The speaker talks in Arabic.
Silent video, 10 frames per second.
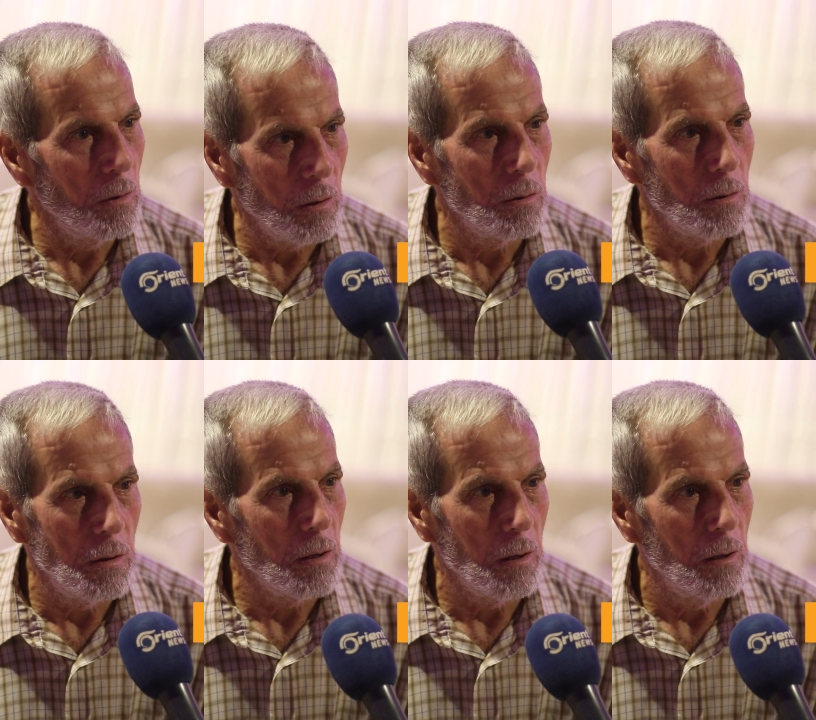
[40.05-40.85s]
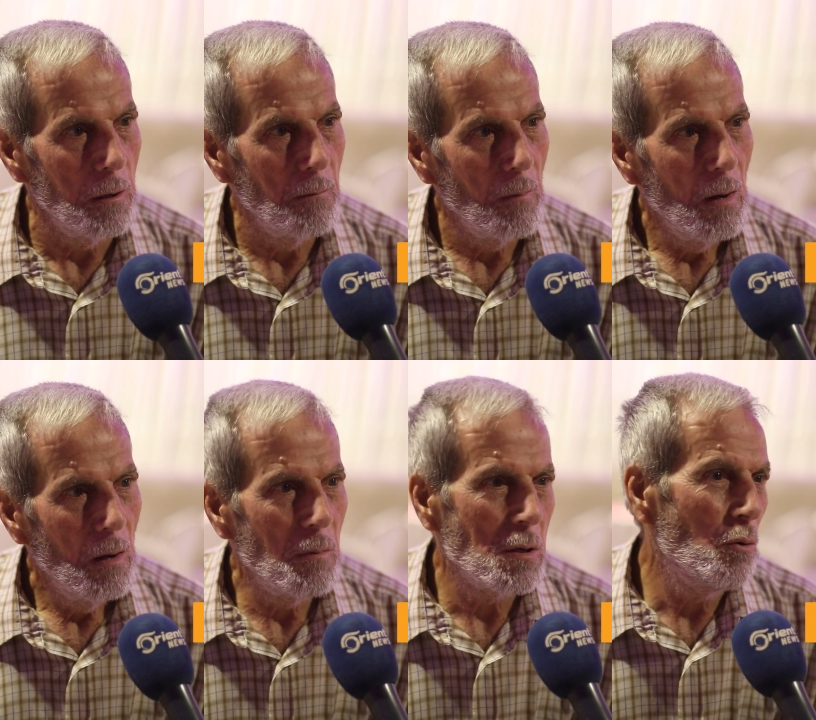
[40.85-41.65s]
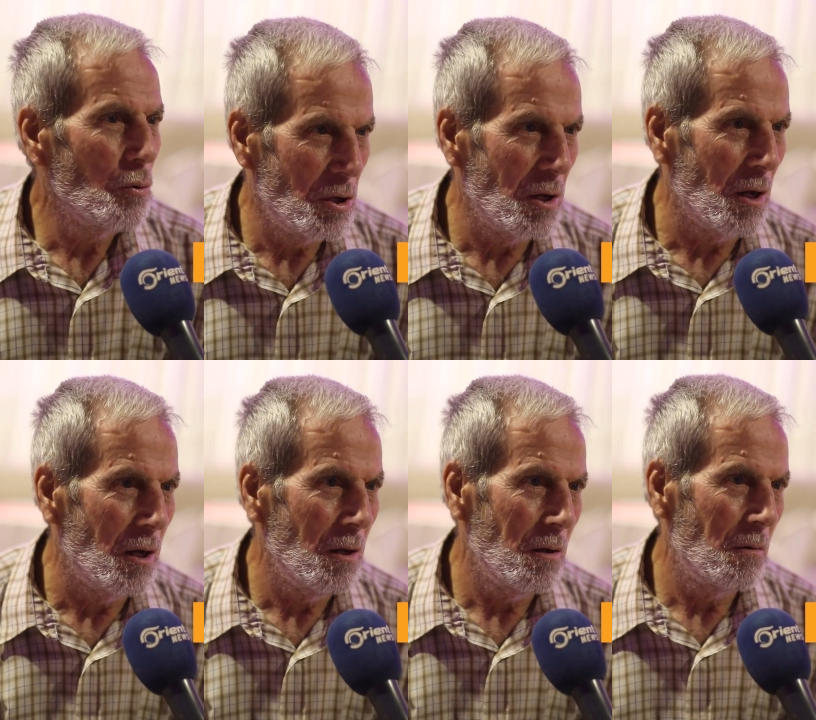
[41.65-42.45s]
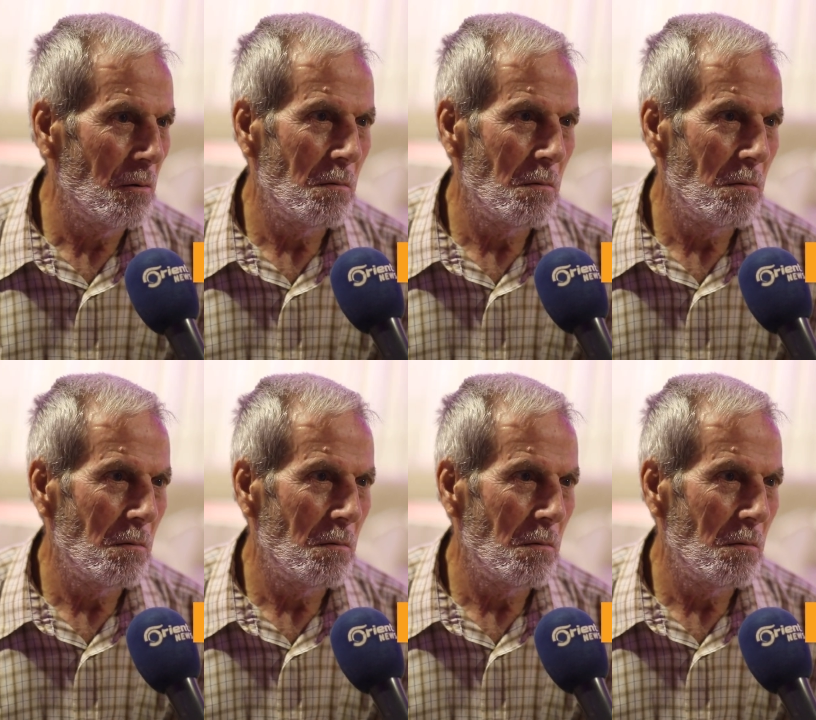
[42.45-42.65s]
كنت احضر يعني بس مو كثير يعني